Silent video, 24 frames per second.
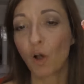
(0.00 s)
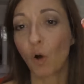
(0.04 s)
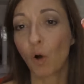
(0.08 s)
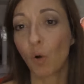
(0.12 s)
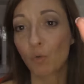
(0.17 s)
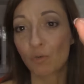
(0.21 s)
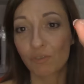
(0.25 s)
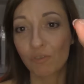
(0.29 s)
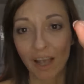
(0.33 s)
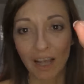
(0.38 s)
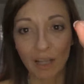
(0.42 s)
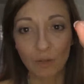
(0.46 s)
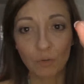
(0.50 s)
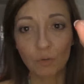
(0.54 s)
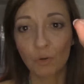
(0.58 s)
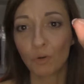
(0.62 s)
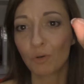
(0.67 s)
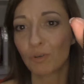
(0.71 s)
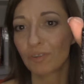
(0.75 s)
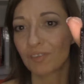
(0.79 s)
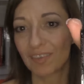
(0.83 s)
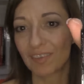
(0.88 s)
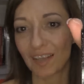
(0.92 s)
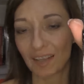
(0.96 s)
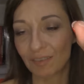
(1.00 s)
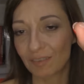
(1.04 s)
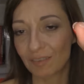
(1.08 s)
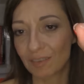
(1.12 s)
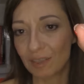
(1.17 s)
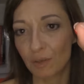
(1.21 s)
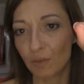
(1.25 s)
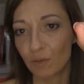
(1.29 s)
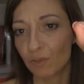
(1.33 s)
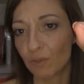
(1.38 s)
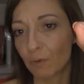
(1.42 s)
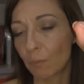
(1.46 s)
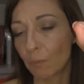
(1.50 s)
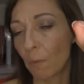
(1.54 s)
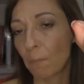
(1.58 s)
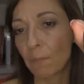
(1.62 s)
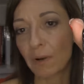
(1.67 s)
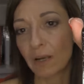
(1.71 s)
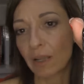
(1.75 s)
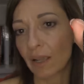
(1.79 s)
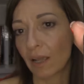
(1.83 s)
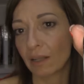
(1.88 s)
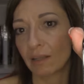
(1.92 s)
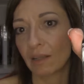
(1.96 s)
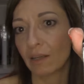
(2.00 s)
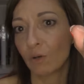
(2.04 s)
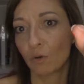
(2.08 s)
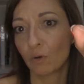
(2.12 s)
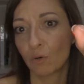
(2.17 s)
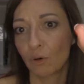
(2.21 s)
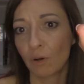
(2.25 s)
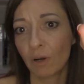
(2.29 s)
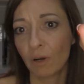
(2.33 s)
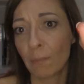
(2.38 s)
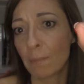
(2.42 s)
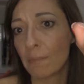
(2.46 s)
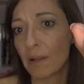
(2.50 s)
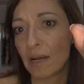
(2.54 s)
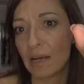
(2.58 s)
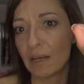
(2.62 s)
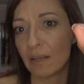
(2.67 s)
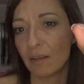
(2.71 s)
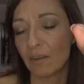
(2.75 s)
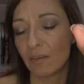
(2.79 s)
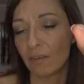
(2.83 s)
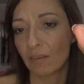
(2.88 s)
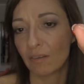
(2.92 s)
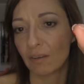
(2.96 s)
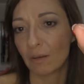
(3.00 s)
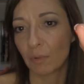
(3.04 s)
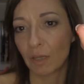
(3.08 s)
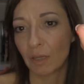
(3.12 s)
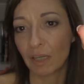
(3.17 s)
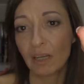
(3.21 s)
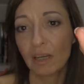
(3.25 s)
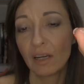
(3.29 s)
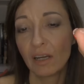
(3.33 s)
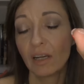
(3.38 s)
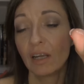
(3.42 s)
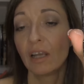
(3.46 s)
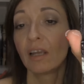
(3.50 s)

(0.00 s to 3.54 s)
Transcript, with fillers: ho usato tantissimo perché ha dei colori bellissimi